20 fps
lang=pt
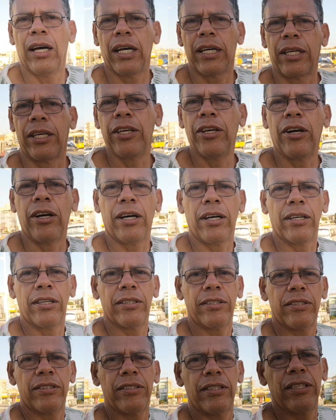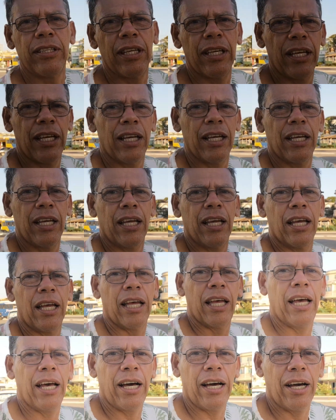Aqui, ó,
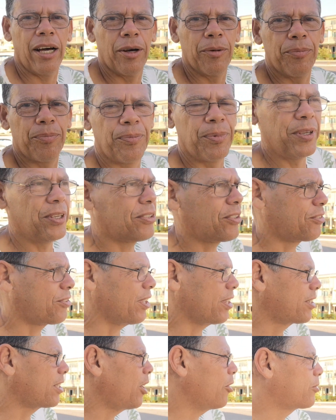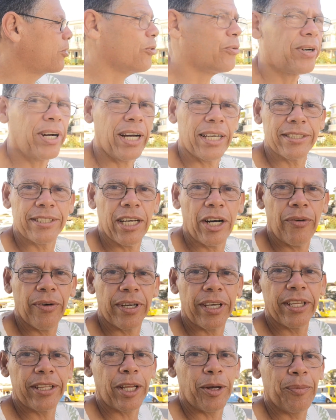é a pista central. Tem um casal
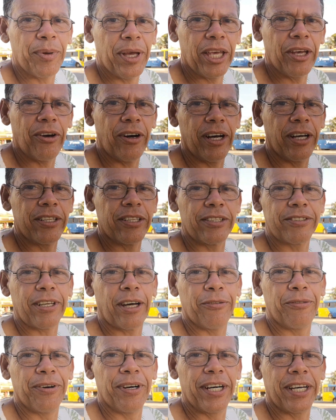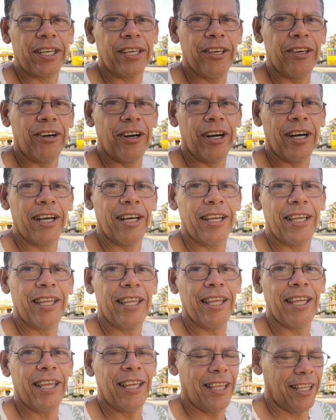aqui também, ó, essa van aqui, ó.
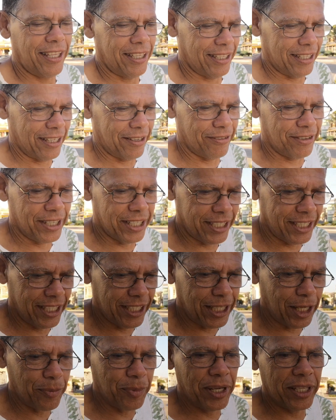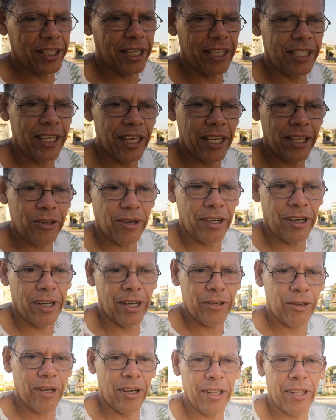A van aqui também tá aqui,
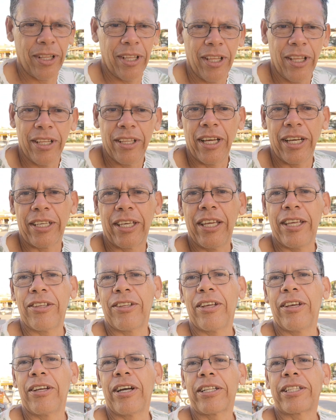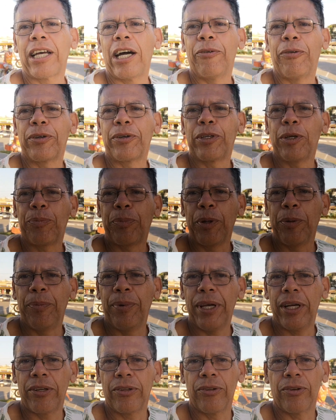aqui, eles já estavam aqui
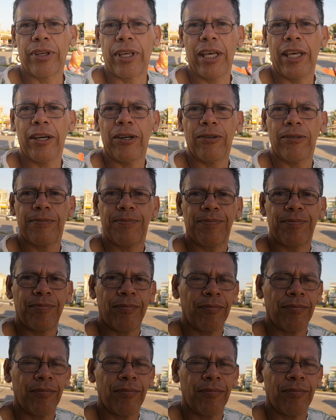primeiro do que eu.